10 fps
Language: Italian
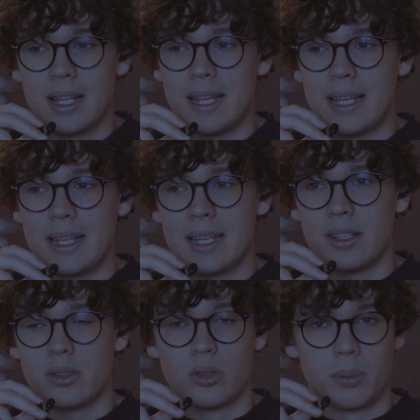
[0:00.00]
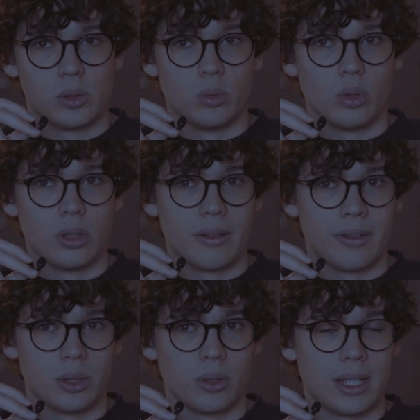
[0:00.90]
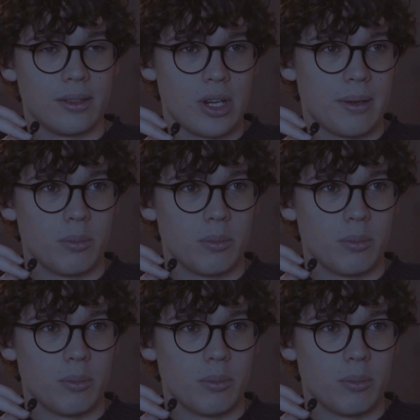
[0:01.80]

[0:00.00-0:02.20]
e soprattutto dal fatto che cioè,